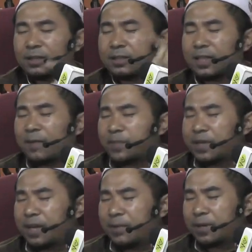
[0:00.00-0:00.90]

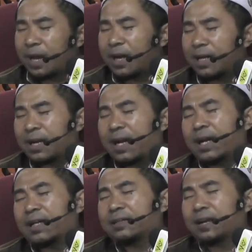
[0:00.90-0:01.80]
tetapi dia
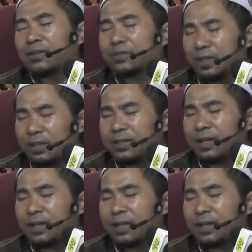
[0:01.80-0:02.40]
berangan-angan nanti